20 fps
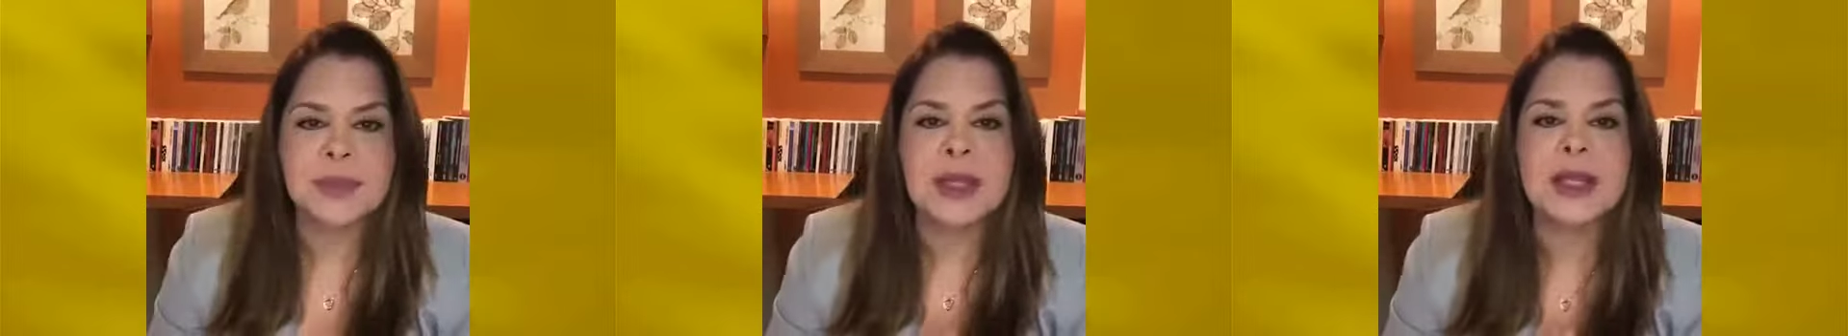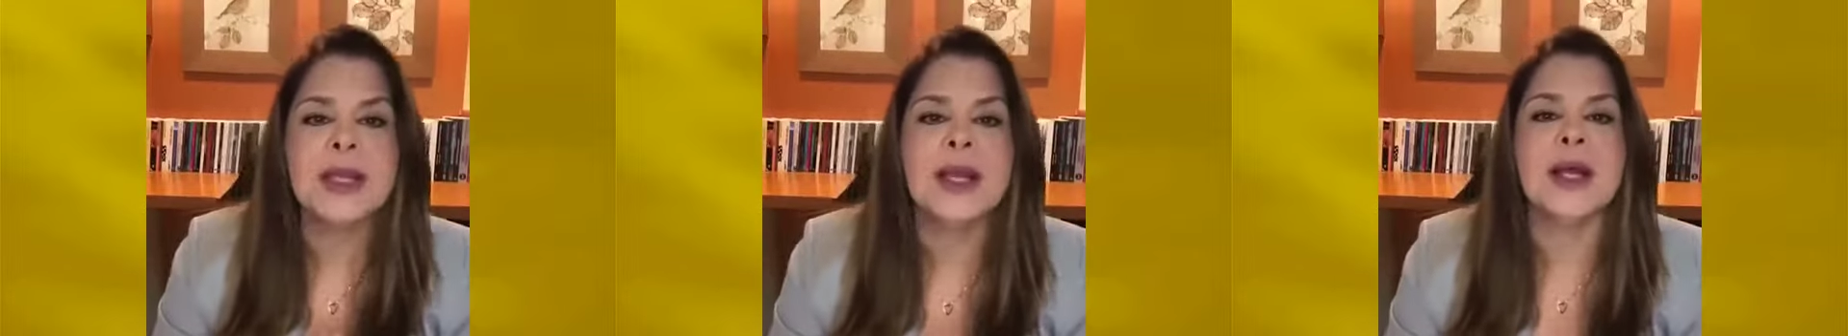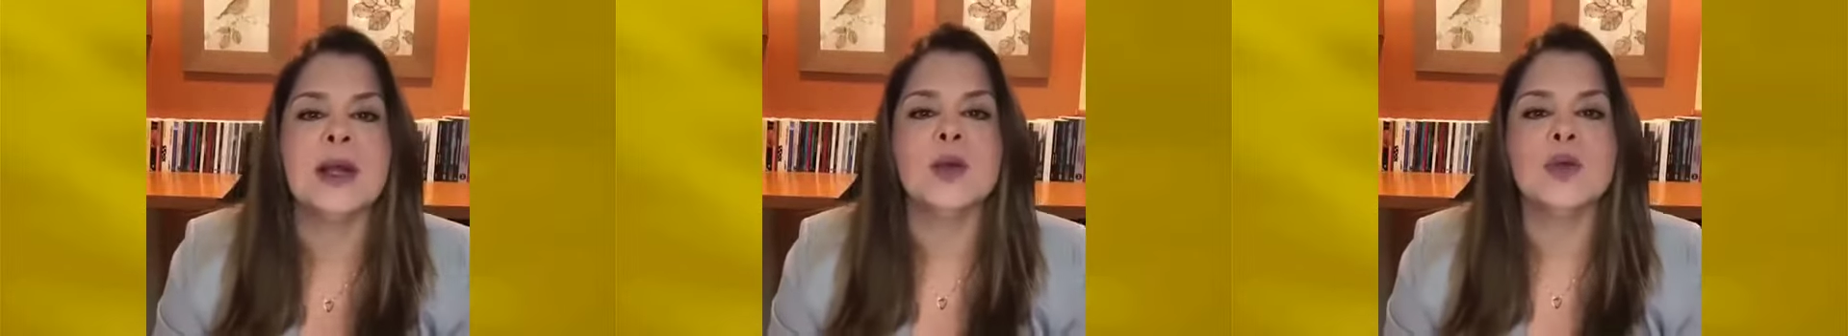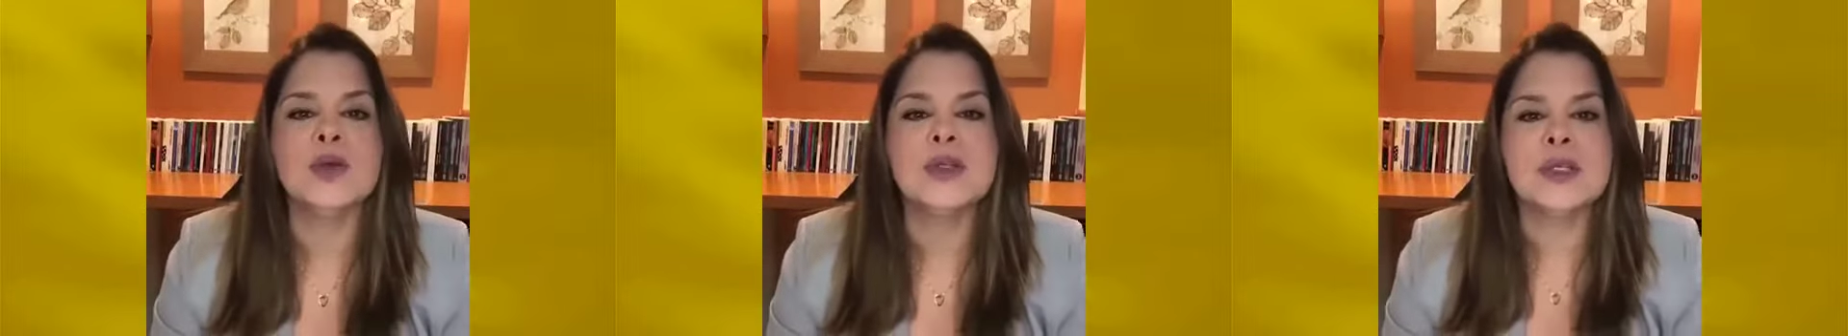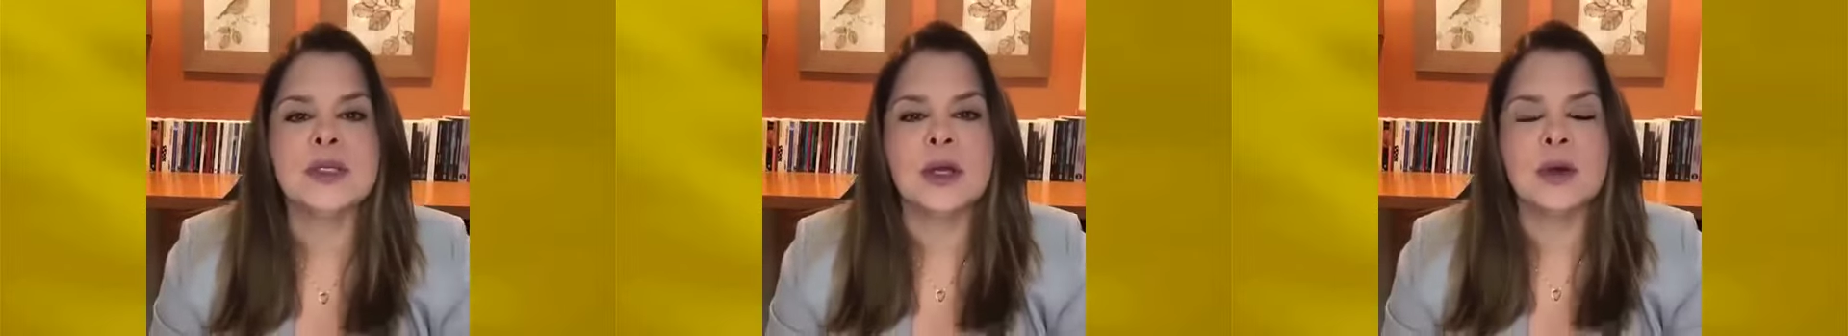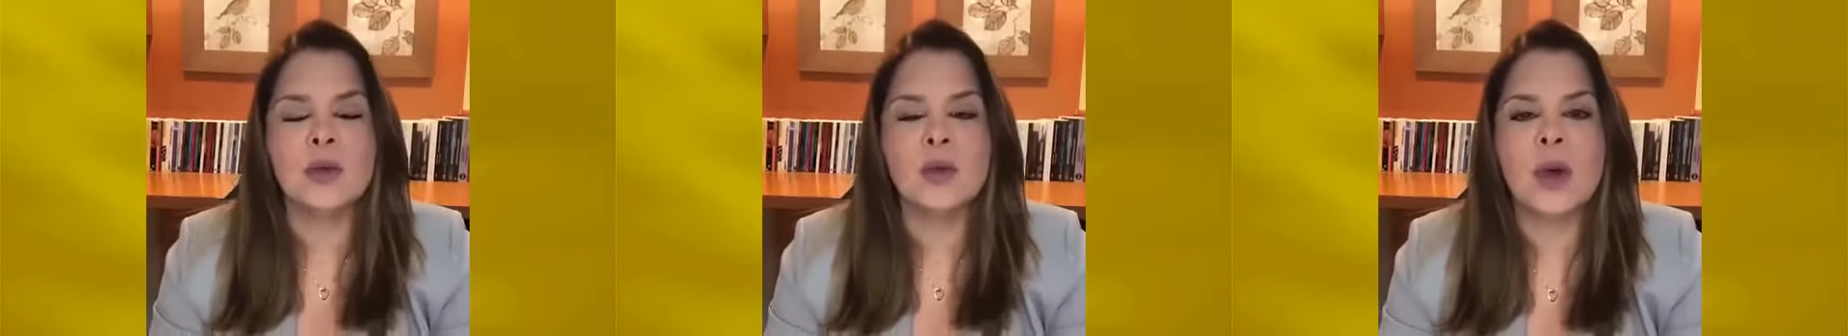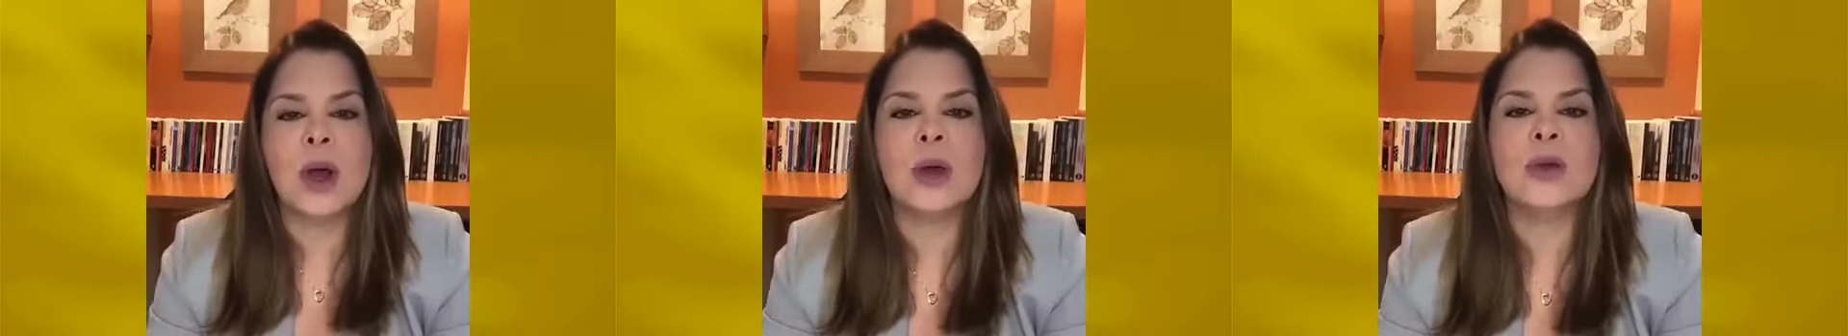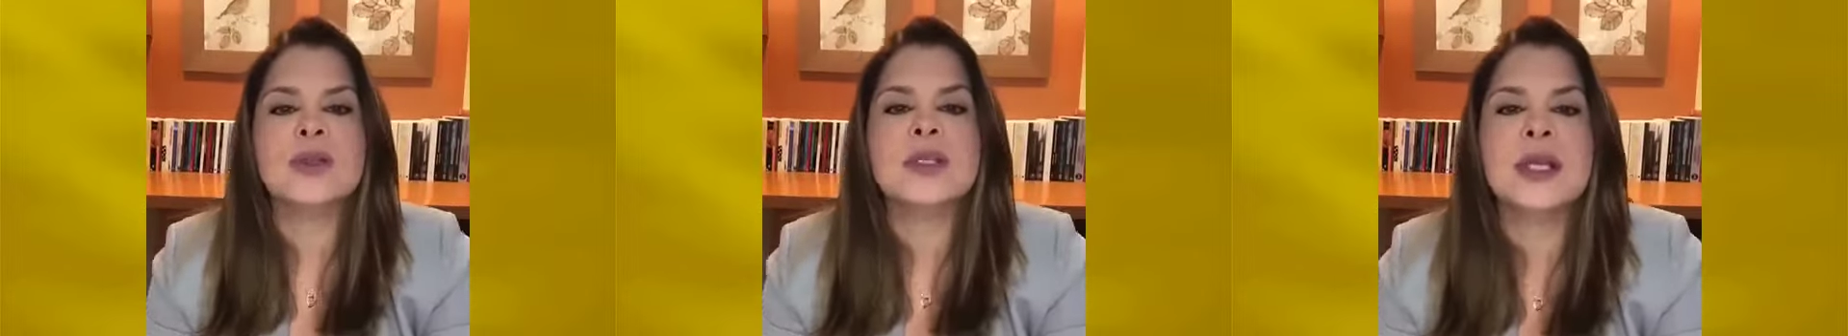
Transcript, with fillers: em alusão ao